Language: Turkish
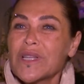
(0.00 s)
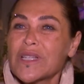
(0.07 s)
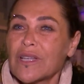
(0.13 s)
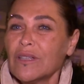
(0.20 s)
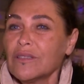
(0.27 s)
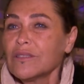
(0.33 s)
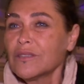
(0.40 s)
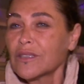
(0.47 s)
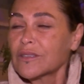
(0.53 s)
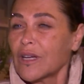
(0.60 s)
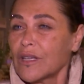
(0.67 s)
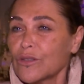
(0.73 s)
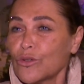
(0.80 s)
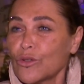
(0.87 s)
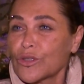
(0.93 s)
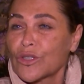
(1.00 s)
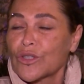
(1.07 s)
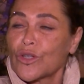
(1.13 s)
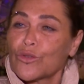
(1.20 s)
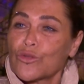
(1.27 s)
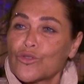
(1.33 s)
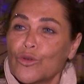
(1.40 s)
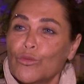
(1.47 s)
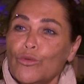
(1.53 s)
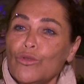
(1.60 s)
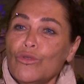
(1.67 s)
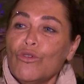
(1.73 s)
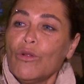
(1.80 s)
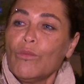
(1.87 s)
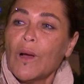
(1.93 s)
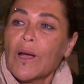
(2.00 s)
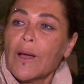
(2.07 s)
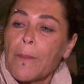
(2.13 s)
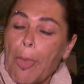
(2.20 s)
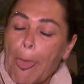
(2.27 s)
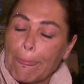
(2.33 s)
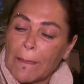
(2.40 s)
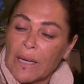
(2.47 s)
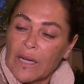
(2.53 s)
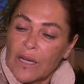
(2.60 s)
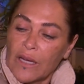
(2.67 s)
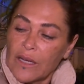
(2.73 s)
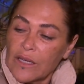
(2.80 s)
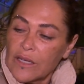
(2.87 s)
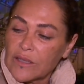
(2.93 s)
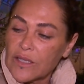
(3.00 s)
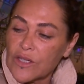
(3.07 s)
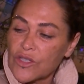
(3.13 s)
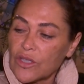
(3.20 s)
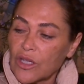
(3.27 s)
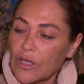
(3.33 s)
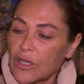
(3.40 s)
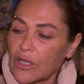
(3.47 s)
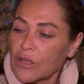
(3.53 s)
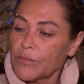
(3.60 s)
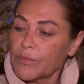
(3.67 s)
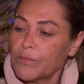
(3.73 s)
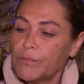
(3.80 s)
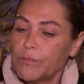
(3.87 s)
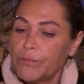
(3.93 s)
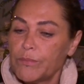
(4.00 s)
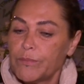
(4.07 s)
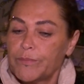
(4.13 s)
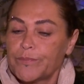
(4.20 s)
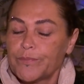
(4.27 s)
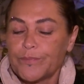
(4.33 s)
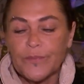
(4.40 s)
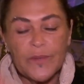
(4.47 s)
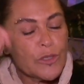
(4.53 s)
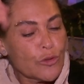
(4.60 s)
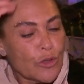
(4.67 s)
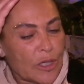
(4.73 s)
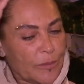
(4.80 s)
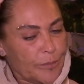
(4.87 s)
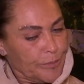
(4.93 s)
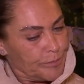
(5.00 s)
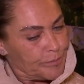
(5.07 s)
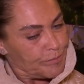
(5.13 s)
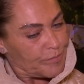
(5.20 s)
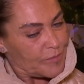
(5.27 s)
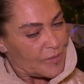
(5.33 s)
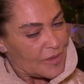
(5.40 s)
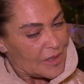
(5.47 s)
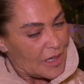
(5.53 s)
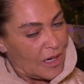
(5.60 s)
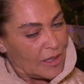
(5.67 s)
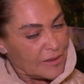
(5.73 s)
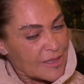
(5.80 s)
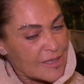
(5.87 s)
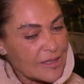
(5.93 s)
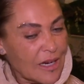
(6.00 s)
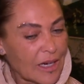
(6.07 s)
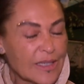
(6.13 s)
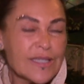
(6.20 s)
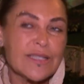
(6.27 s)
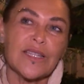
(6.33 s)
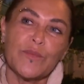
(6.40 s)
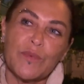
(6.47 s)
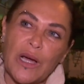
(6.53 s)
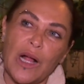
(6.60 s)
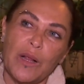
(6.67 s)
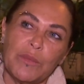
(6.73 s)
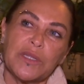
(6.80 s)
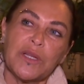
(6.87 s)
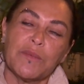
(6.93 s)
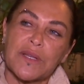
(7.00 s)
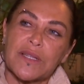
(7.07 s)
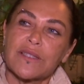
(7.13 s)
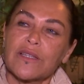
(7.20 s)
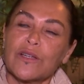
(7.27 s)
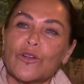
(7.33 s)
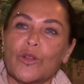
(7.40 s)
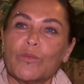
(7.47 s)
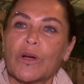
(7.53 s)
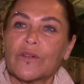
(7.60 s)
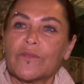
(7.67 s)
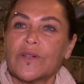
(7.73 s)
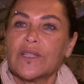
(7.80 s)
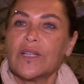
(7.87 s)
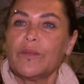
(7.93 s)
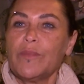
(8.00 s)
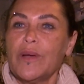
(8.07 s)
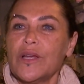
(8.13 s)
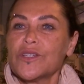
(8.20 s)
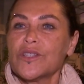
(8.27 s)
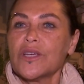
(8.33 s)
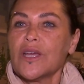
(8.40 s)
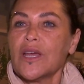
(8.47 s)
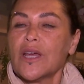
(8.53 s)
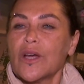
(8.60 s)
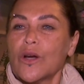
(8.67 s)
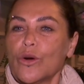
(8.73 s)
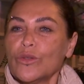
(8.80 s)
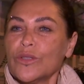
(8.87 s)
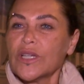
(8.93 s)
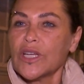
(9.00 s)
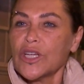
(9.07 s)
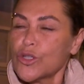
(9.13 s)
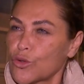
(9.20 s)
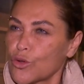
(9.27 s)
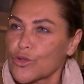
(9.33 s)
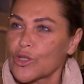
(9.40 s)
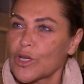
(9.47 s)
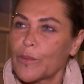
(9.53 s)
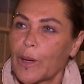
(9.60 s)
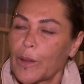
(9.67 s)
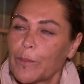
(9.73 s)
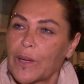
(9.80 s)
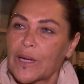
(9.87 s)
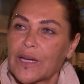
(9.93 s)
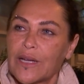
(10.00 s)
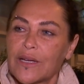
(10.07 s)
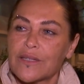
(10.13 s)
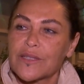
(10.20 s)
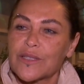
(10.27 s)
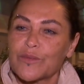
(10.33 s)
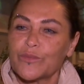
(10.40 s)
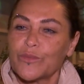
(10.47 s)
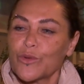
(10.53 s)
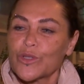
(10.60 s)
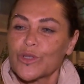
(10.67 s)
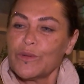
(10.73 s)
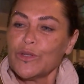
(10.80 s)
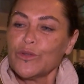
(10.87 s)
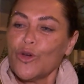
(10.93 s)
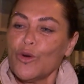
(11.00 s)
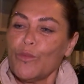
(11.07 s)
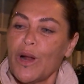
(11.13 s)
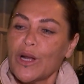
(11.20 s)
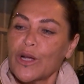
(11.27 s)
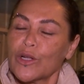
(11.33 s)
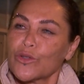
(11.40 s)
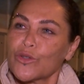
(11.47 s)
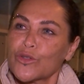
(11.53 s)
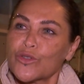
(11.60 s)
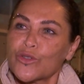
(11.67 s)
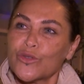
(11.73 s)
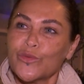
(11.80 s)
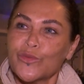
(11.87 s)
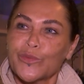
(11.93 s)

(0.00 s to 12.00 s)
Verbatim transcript: İnsanların hataları orada diye düşünüyorum. Ünlü olmak ya da işte nasıl söyleyeyim Artık starlık sistemi kalmadı ama star olmak falan bence onlara iş gözüyle bakmak lazım. o zaman normal kalıyorsun.